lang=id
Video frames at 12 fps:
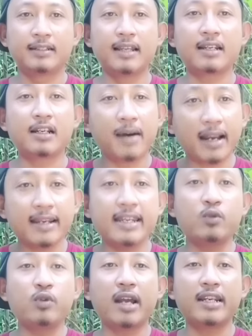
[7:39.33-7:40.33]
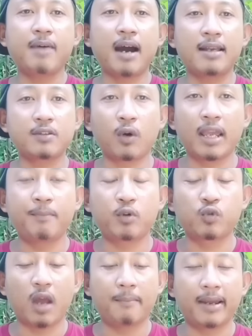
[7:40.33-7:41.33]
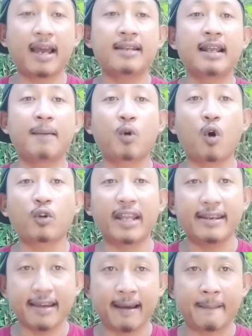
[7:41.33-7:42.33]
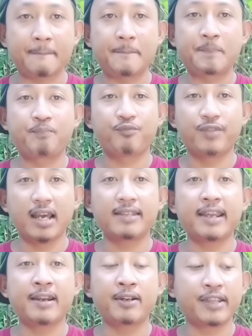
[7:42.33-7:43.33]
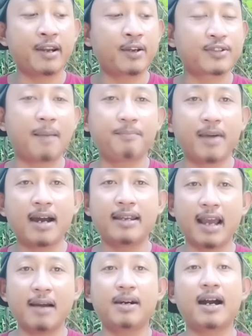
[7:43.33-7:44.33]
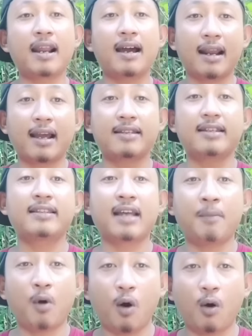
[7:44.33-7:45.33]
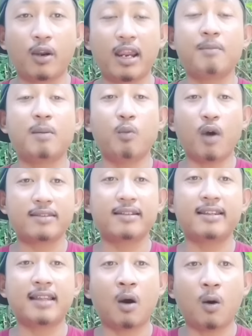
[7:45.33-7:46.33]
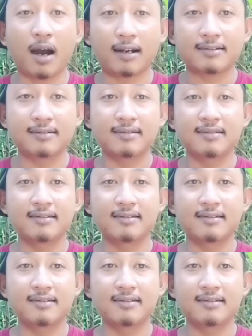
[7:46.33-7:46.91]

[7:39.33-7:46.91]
Dan kemarin itu yang dibahas oleh pesulap merah dalam kontennya, ya channel-channel sampah yang mengarang-arang cerita bohong, yang membuat cerita hoak,